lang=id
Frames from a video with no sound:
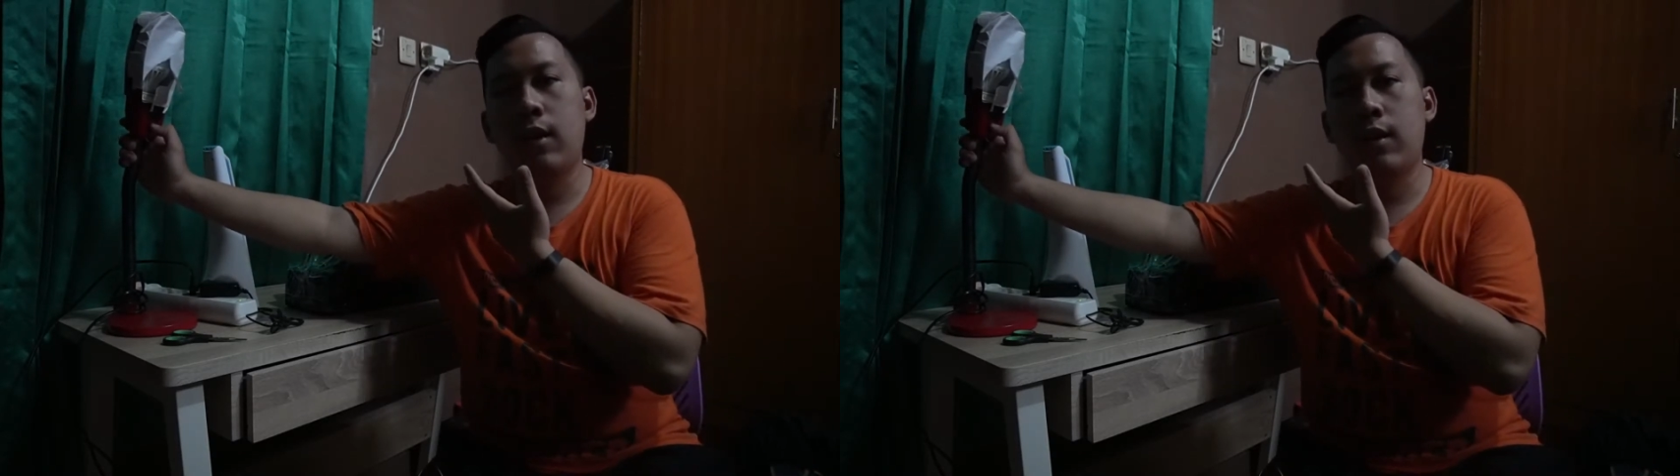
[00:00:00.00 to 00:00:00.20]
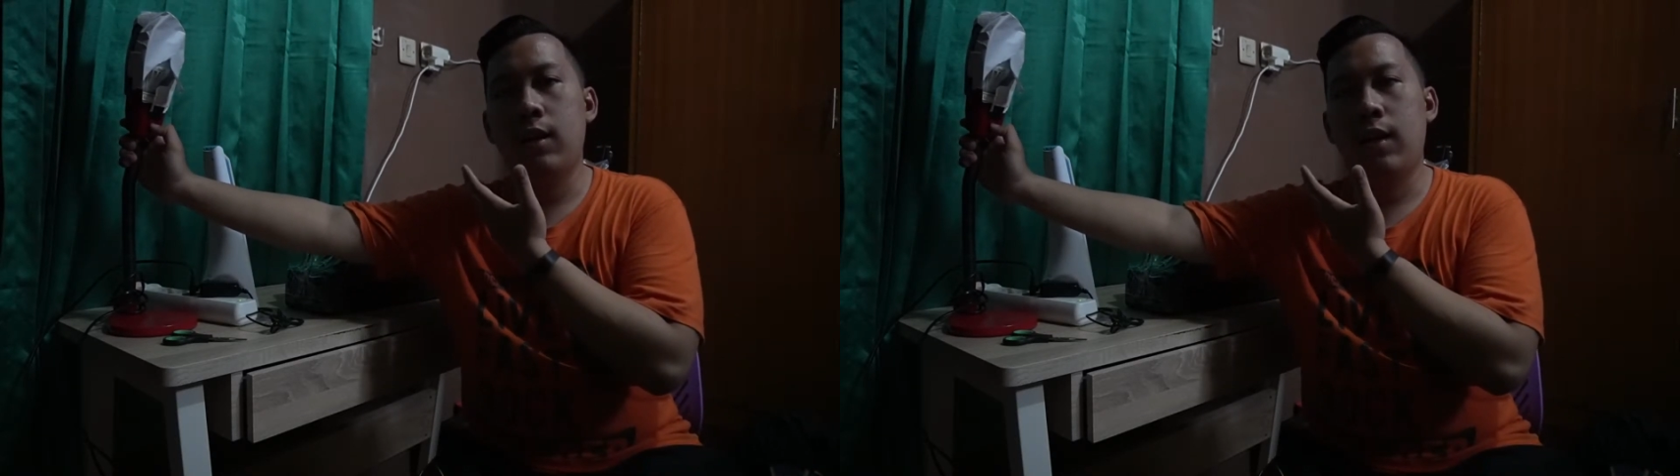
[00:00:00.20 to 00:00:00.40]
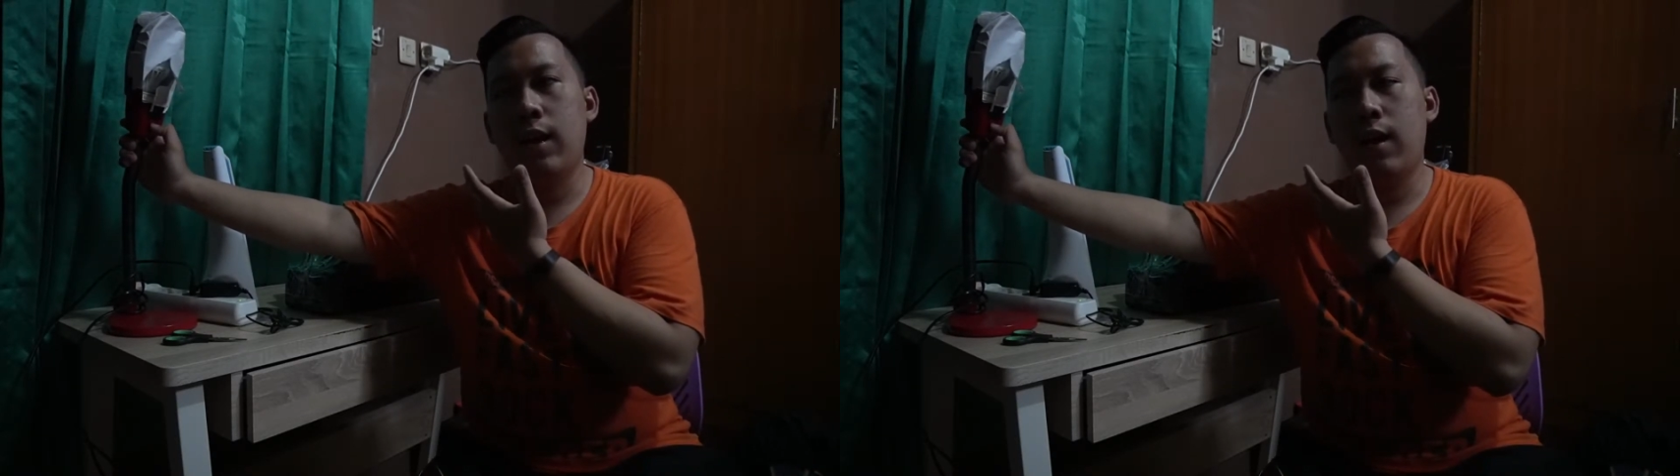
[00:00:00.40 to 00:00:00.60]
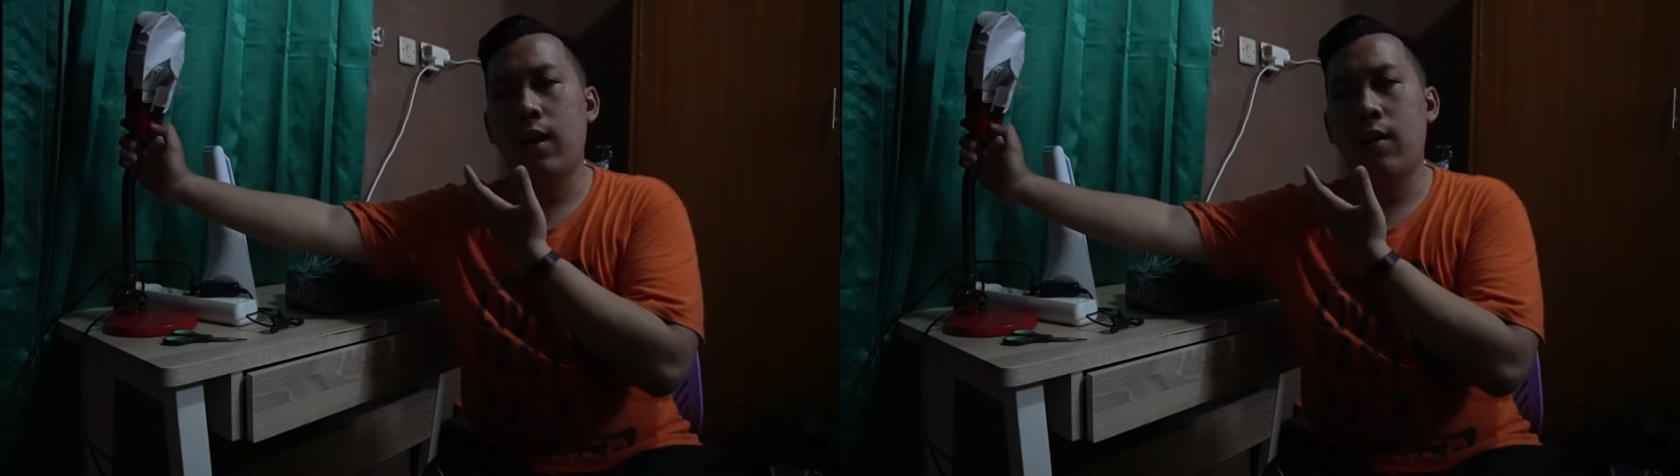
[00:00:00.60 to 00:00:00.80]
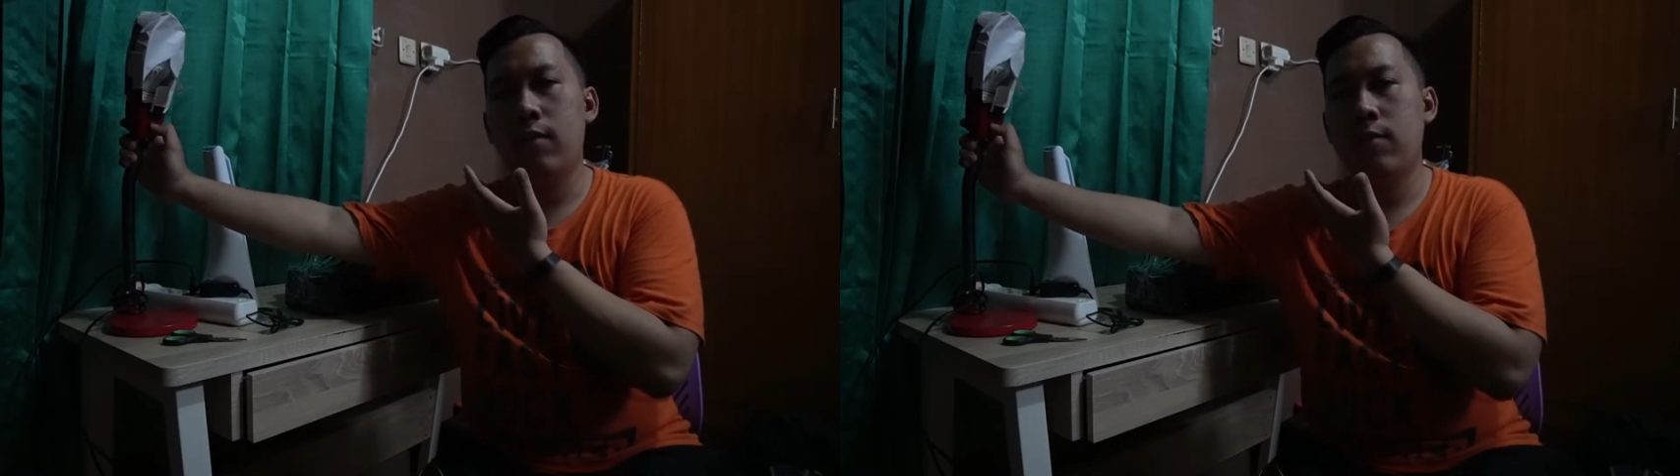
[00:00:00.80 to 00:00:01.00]
ya kayak
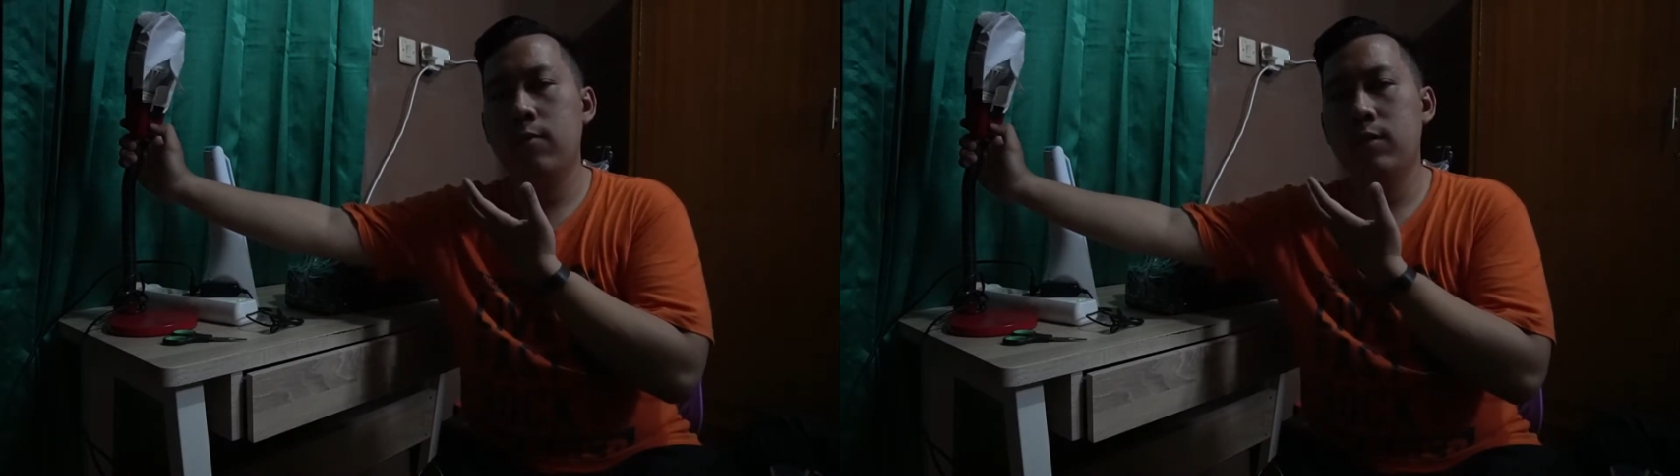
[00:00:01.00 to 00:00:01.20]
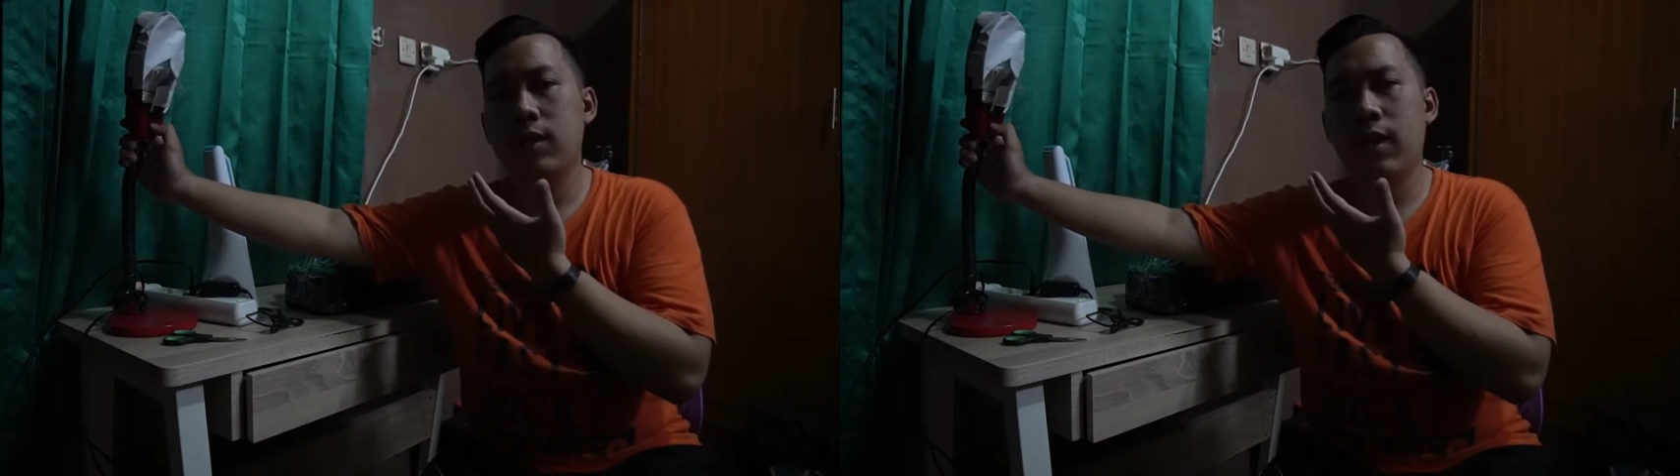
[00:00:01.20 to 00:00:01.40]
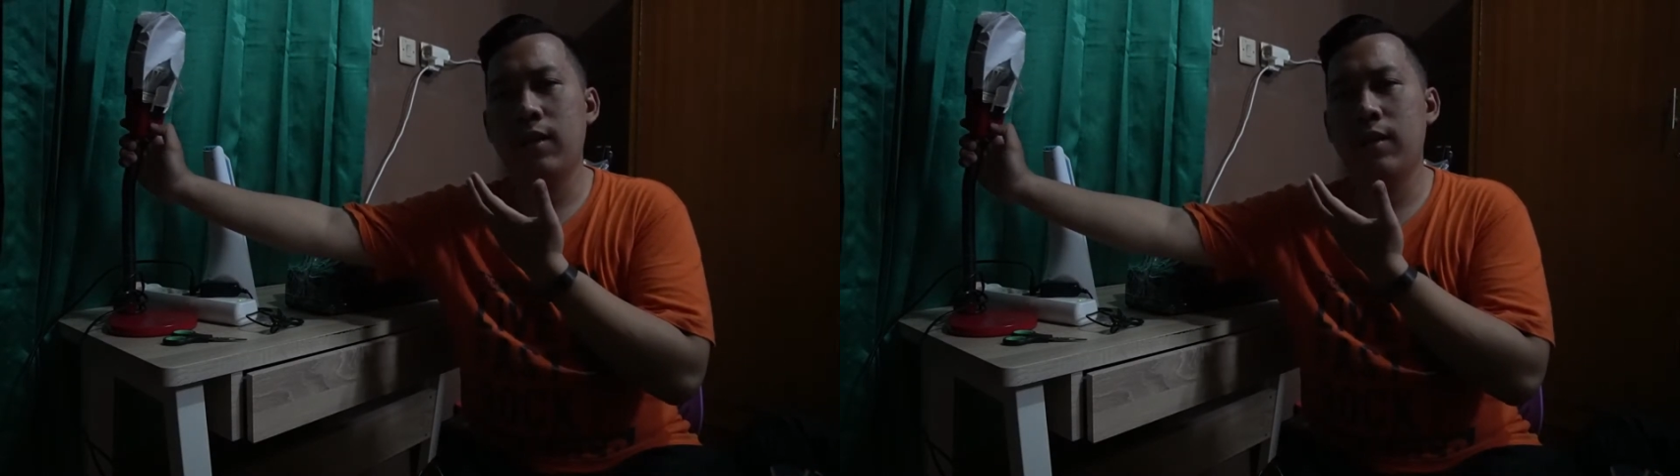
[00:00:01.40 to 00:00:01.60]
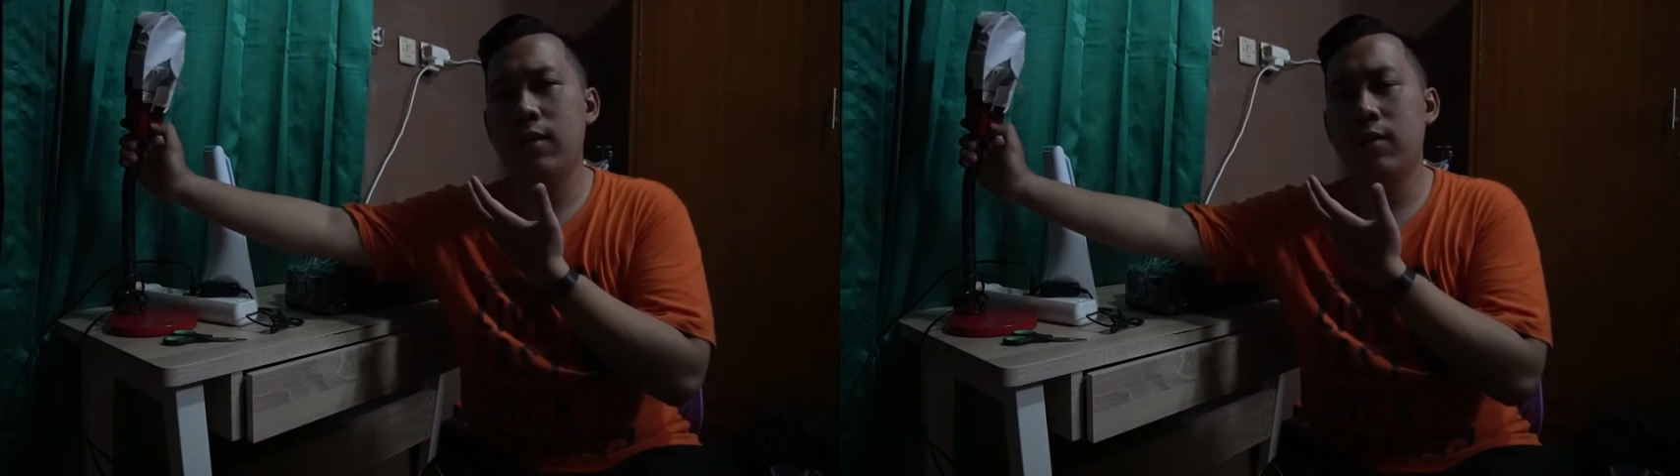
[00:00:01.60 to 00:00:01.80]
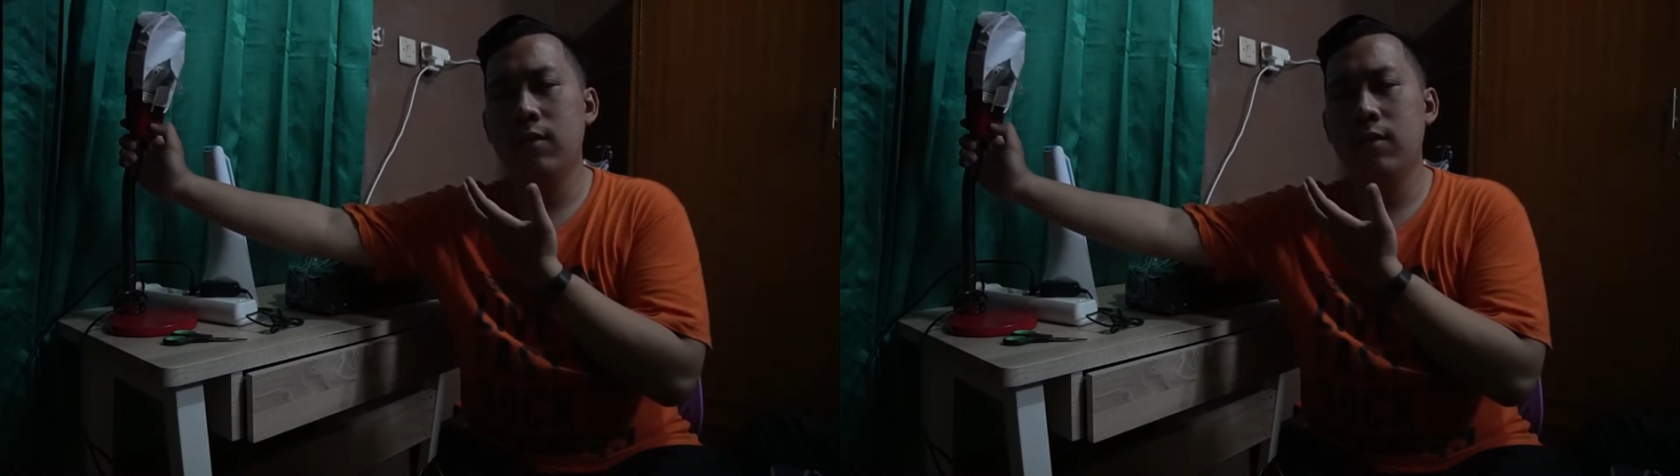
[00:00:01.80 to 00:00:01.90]
istilahnya nih